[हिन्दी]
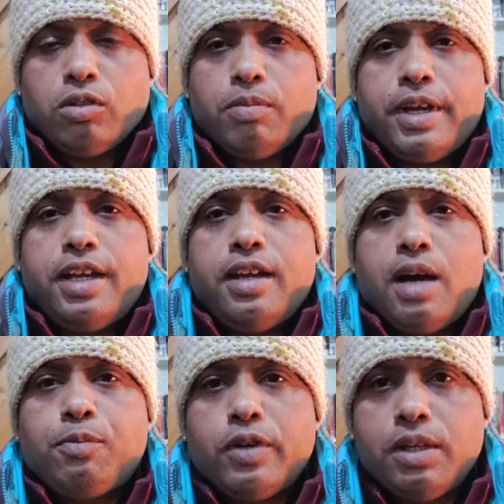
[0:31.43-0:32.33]
तो मैं
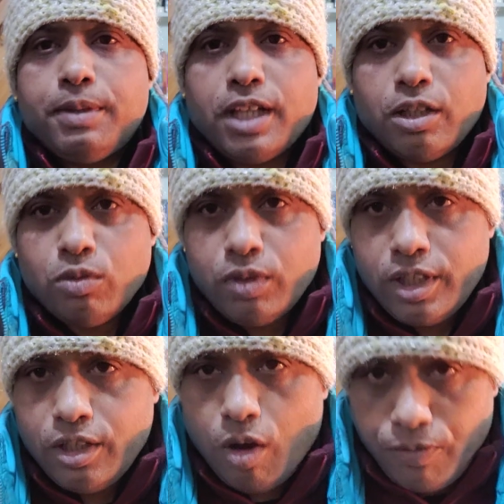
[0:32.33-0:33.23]
आपको ये बता दूं
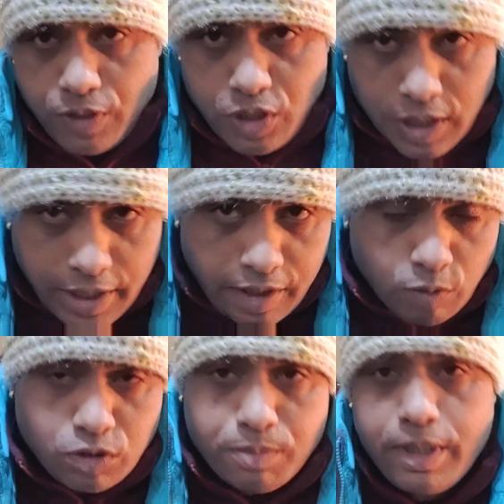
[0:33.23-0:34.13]
कि ऑफिशियल
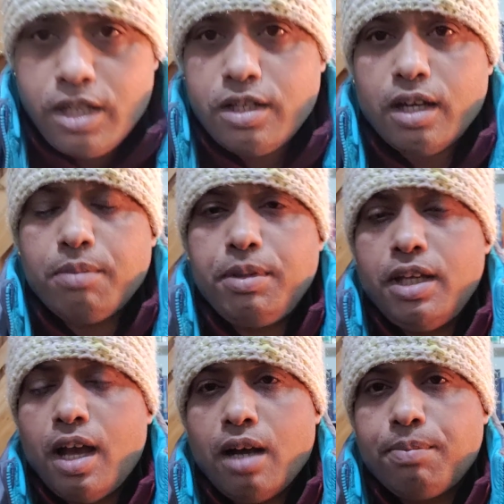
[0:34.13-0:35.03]
अनाउंसमेंट अभी